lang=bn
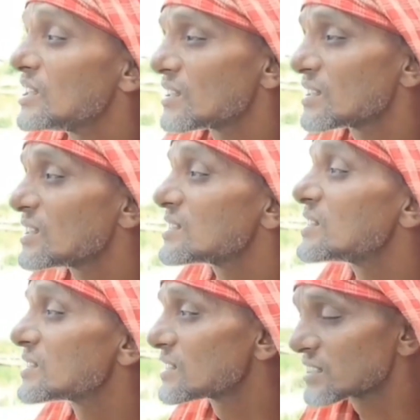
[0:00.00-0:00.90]
খুলতে
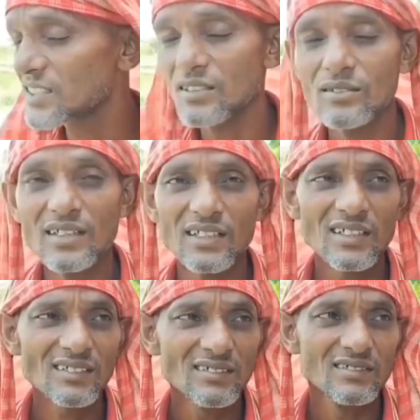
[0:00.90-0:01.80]
খুলতে যে আস্তে আস্তে
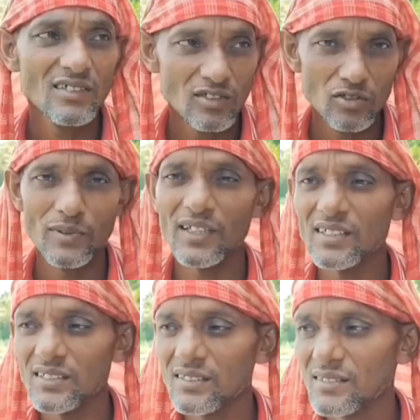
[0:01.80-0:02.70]
নৌকা নিয়ে তখন
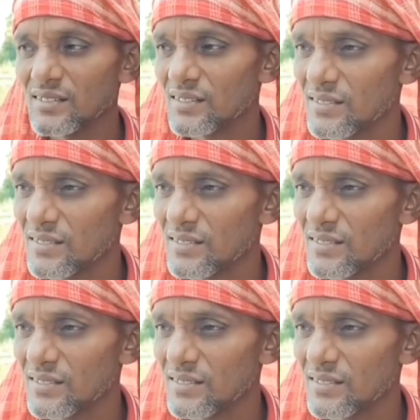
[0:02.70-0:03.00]
ডুবে গেছে